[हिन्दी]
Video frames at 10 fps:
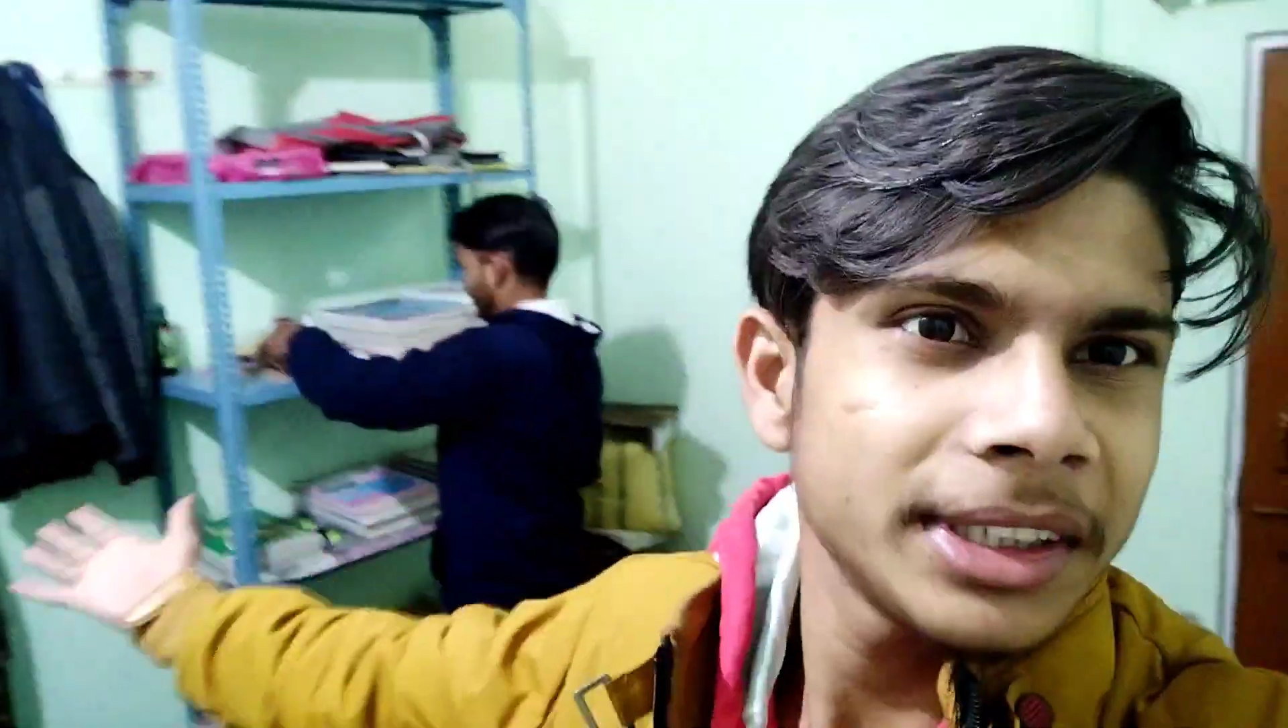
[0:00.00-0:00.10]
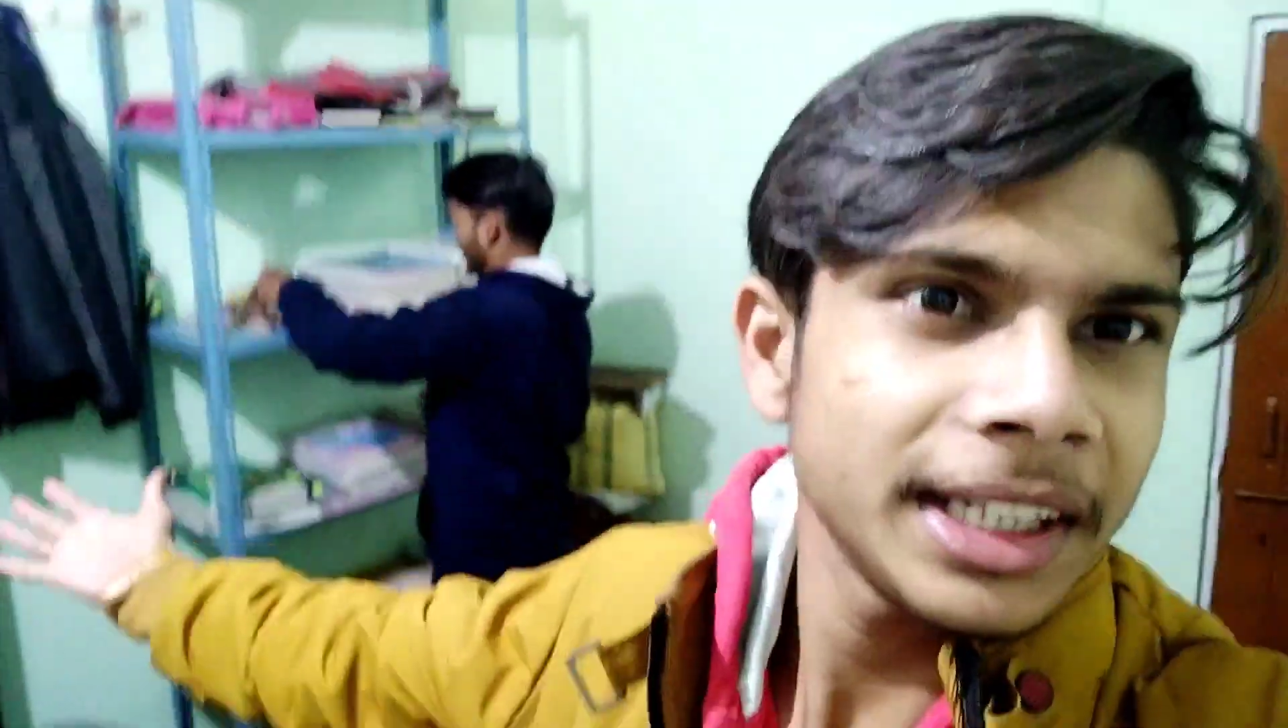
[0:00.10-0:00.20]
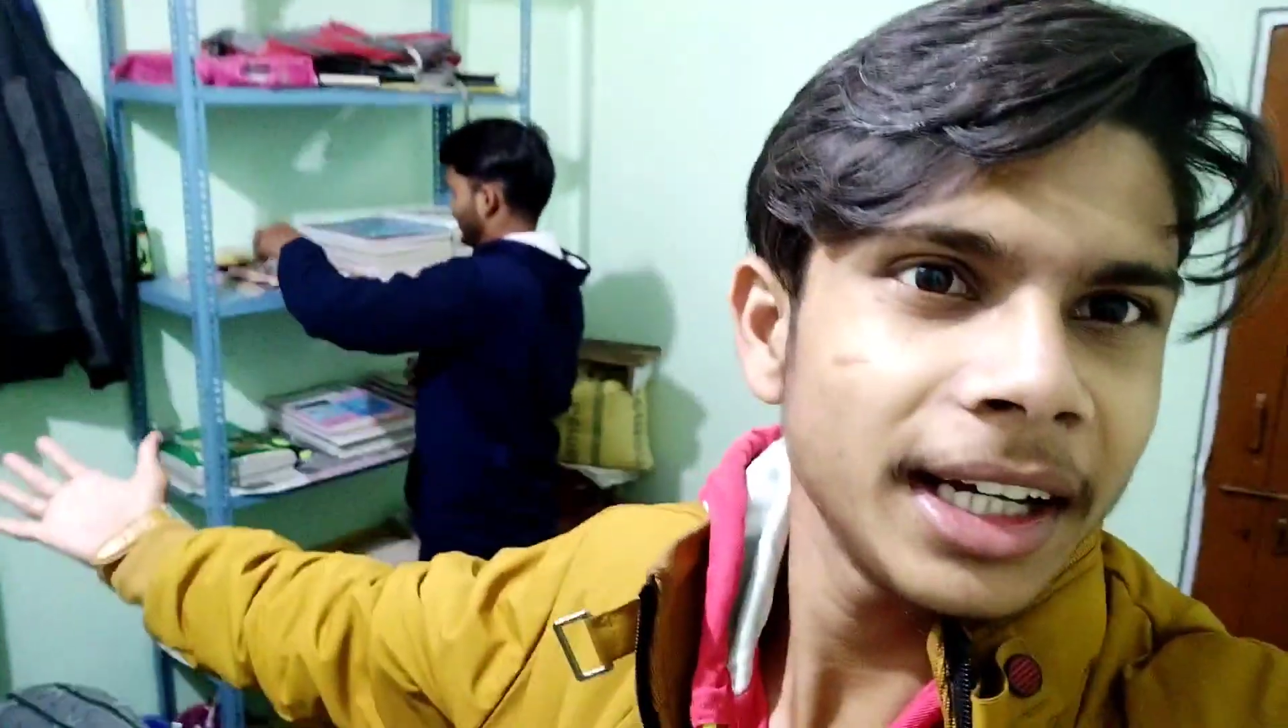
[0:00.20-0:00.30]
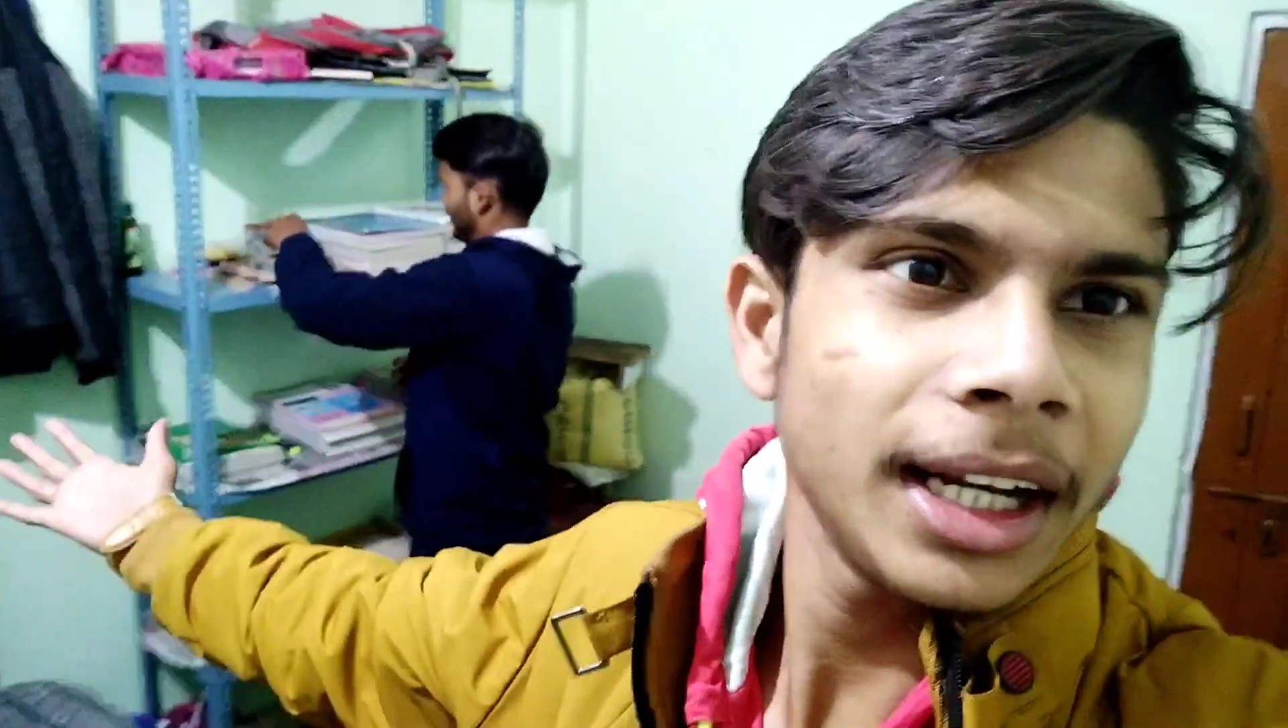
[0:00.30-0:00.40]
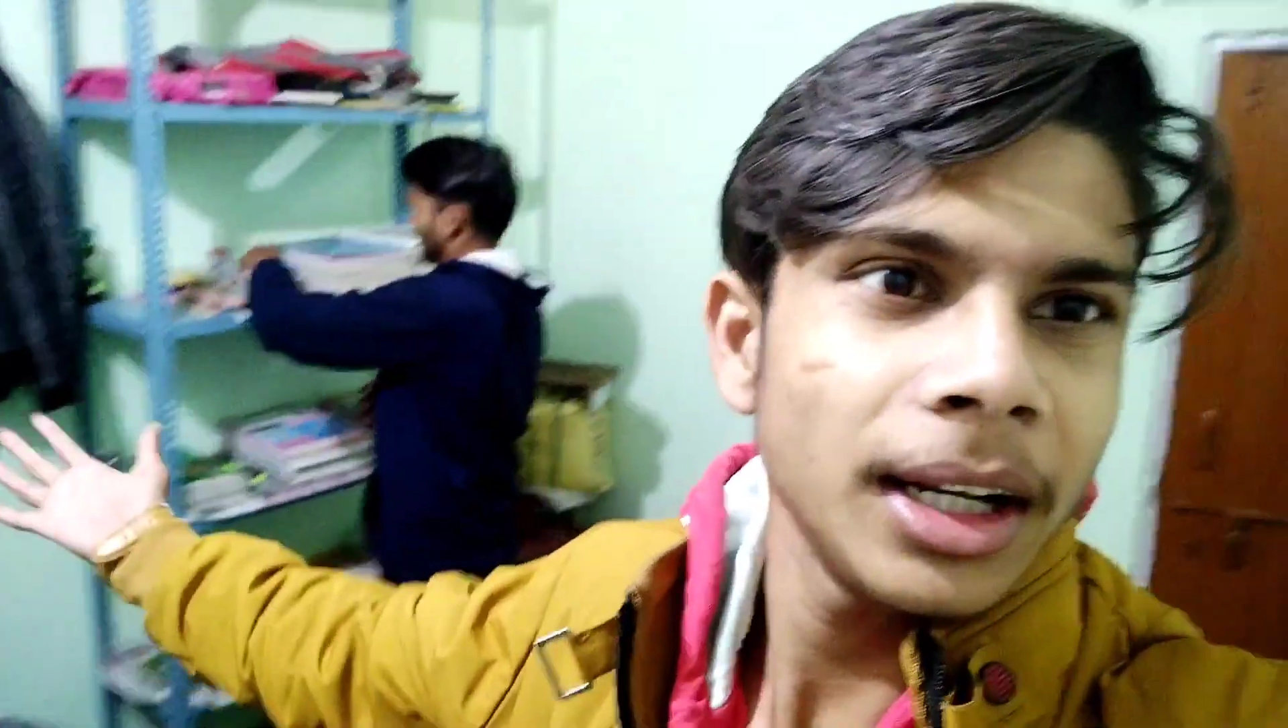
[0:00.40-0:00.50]
है
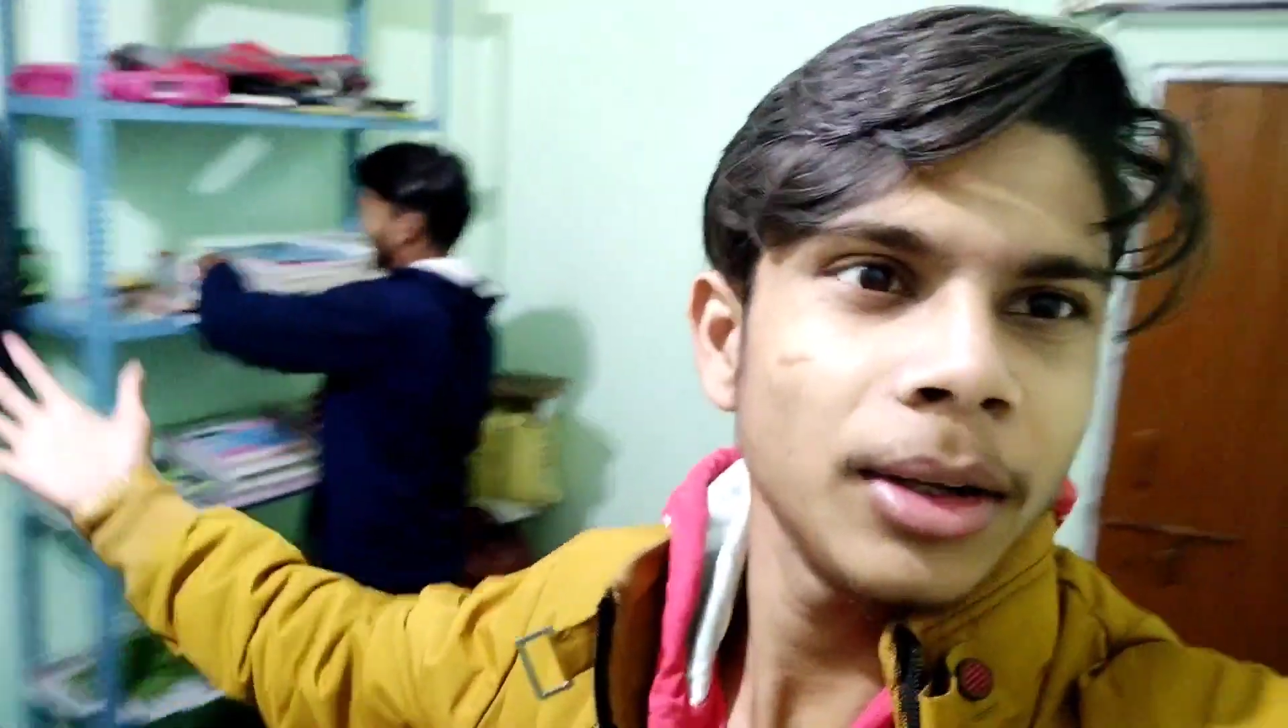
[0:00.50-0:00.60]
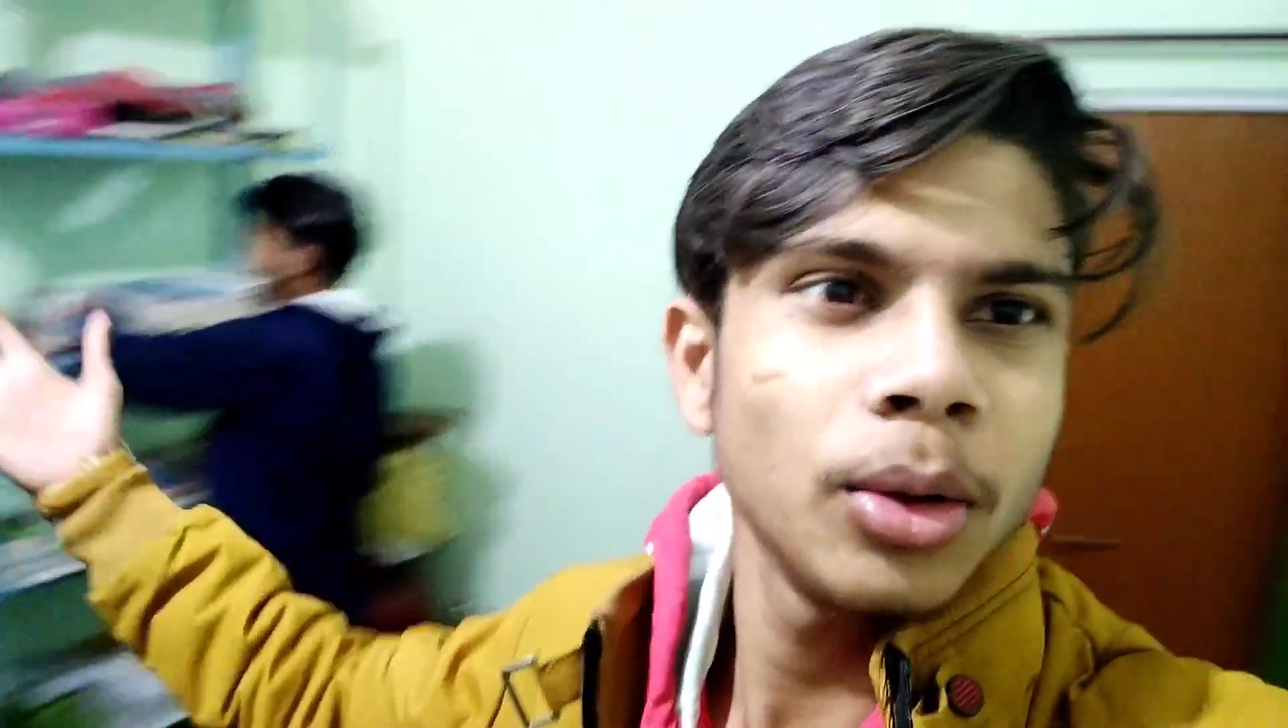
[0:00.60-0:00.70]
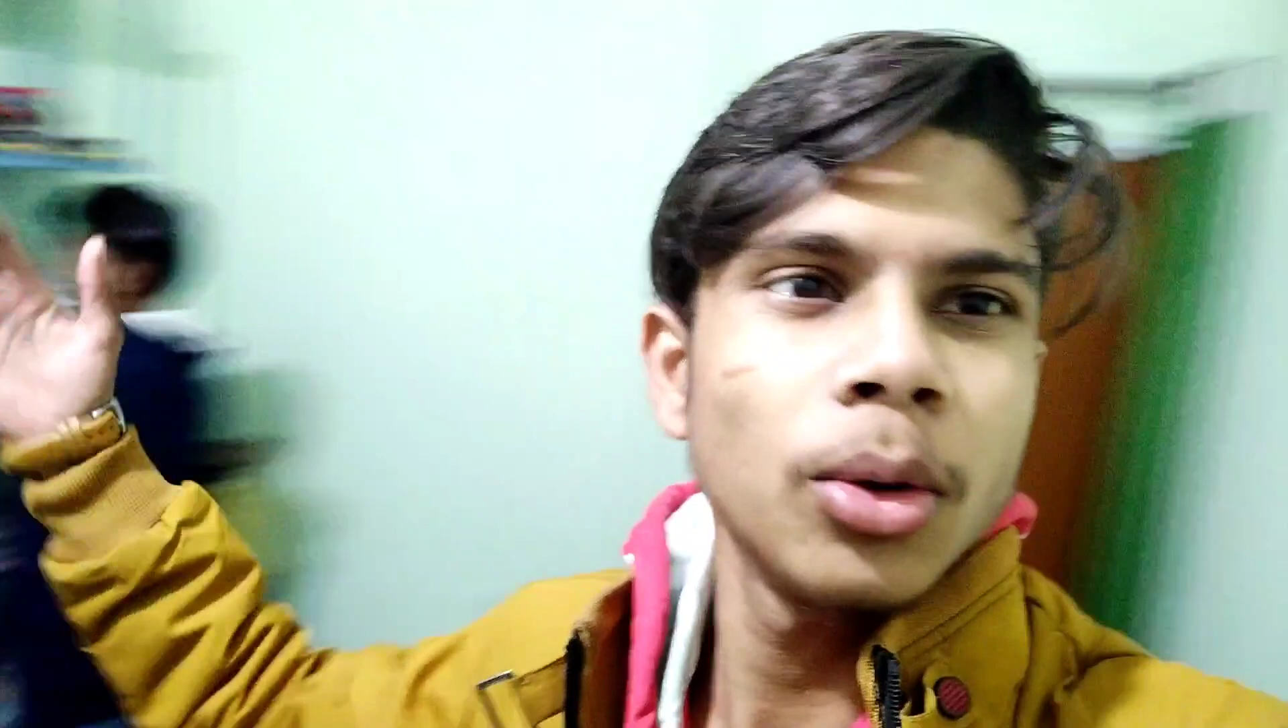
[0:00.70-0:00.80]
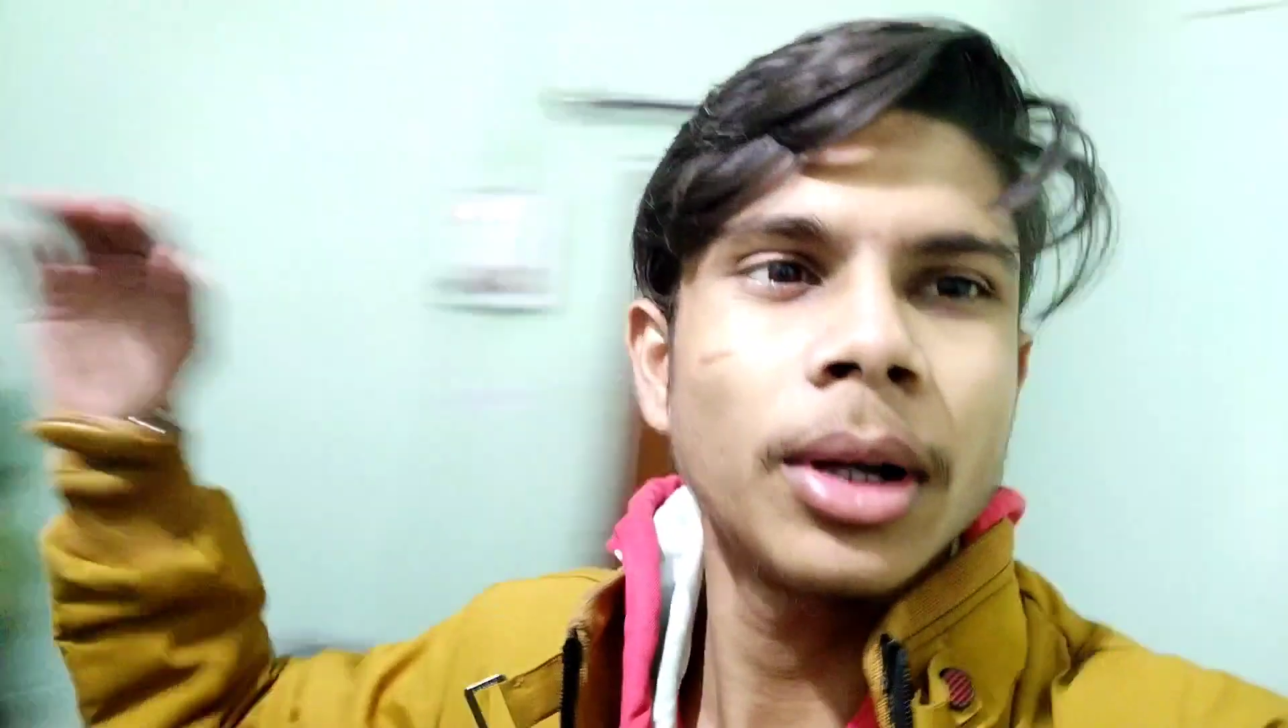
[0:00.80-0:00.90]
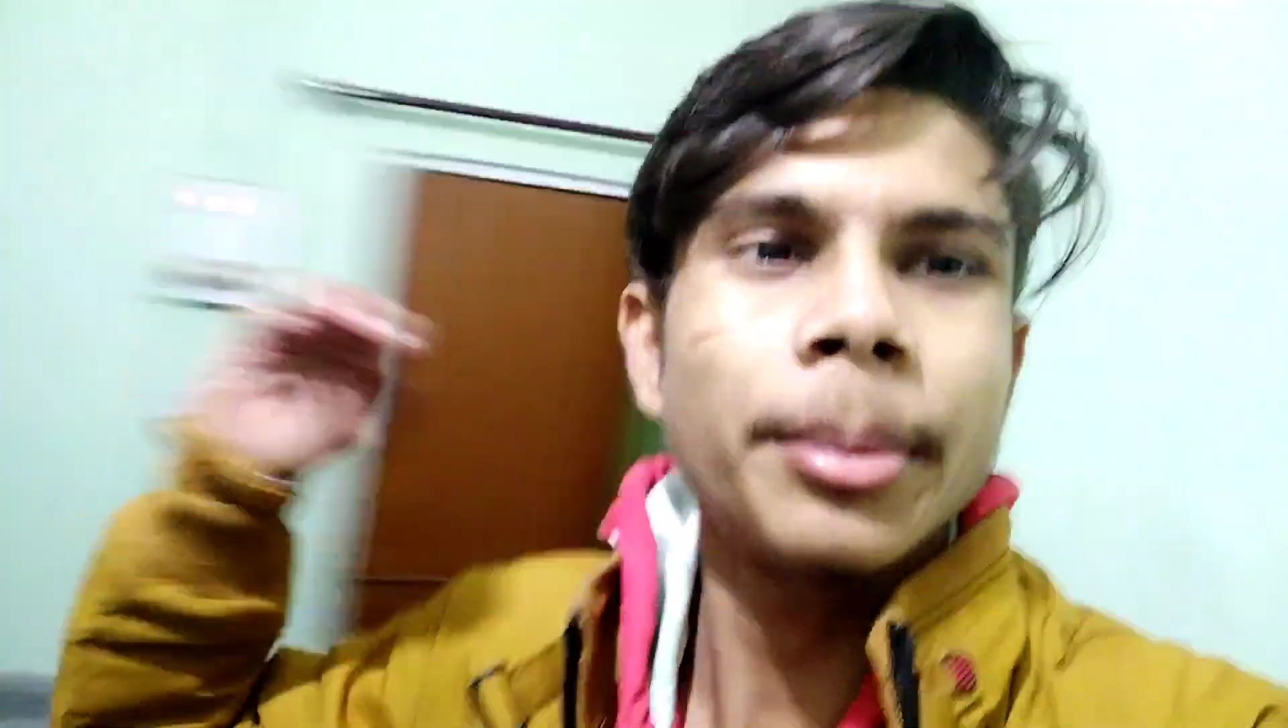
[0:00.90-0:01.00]
सिंगल
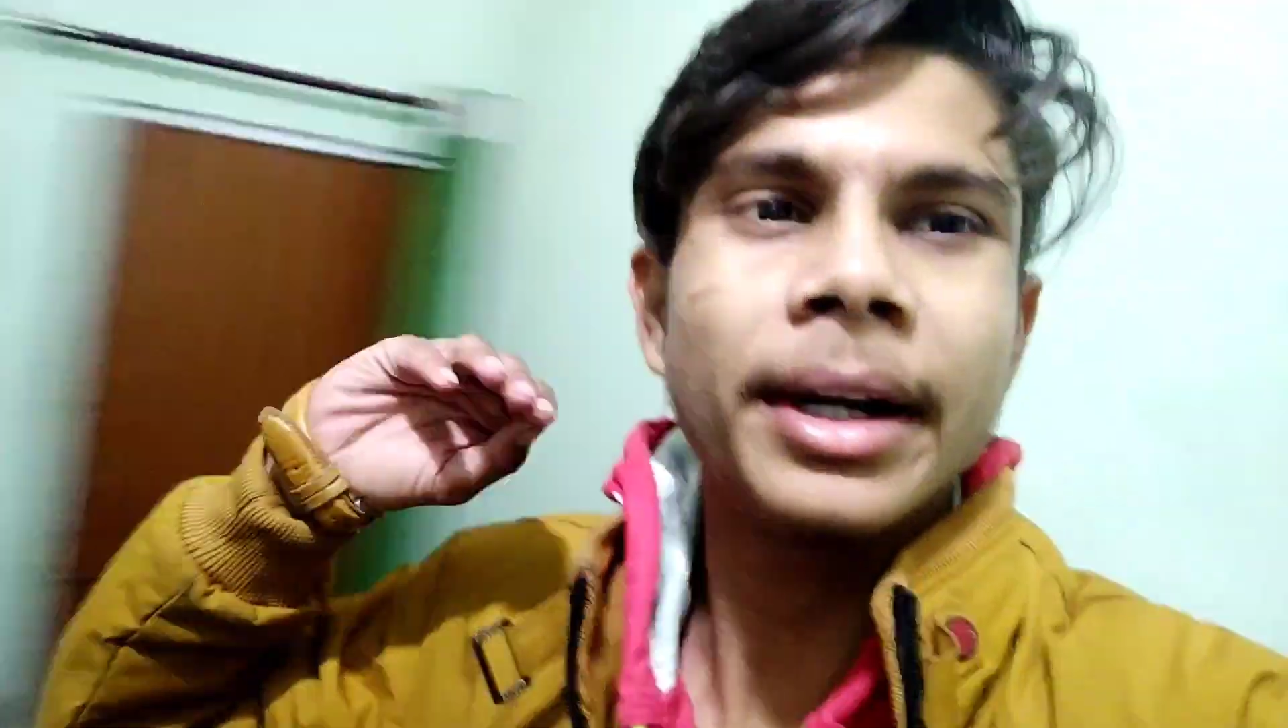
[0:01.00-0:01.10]
लोगों के